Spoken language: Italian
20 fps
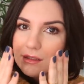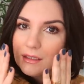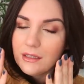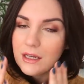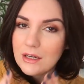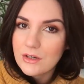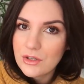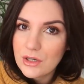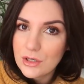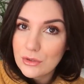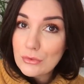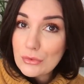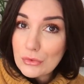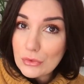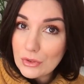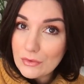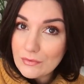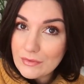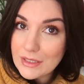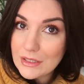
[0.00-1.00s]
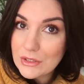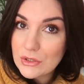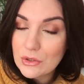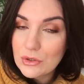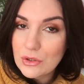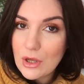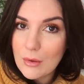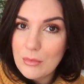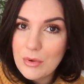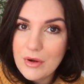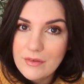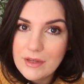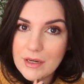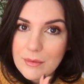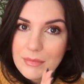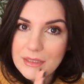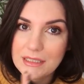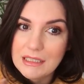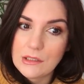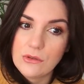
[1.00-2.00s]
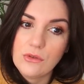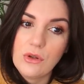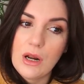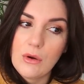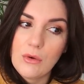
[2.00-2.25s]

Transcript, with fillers: detergere tutto il viso dopo aver passato